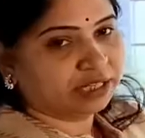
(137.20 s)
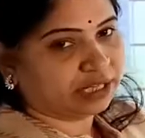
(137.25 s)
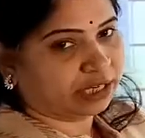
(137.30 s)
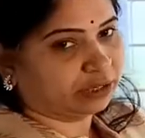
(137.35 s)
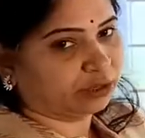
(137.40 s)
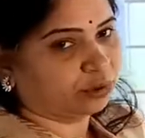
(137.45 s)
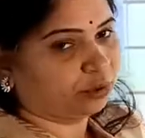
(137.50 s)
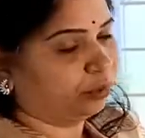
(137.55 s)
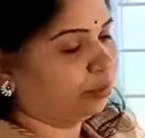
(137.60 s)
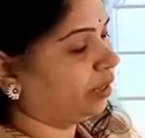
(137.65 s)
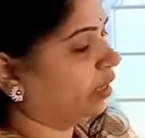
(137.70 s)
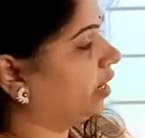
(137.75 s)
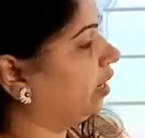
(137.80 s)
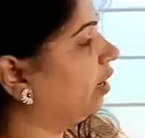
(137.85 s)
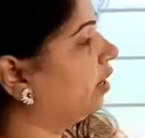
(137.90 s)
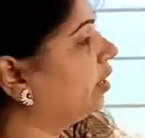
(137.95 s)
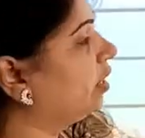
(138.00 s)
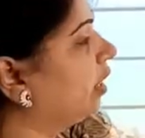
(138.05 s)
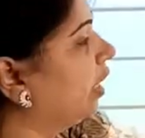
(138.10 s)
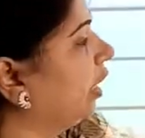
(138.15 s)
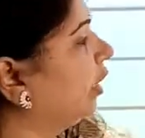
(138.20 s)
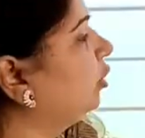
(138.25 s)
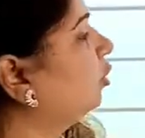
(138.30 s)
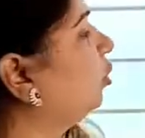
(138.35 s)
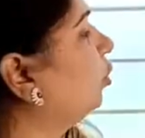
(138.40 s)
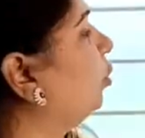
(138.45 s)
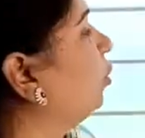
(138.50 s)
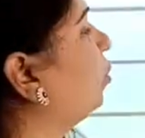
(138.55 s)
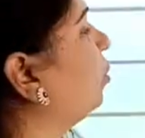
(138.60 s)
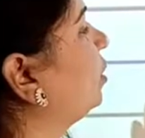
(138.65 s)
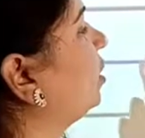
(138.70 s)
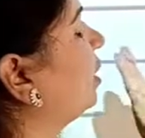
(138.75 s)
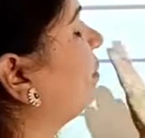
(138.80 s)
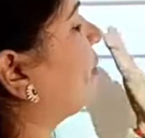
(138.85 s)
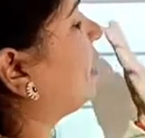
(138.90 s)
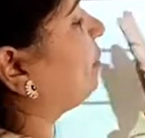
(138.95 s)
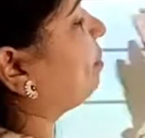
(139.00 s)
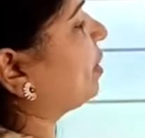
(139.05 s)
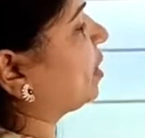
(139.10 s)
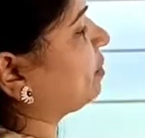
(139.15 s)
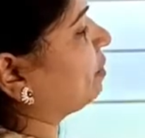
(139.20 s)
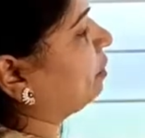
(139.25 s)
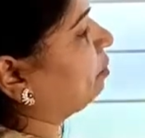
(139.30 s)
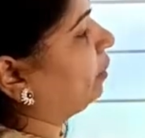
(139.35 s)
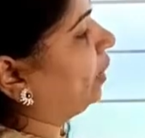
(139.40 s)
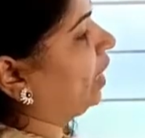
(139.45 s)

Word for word: षटकोण का इन दोनों को जब आपस में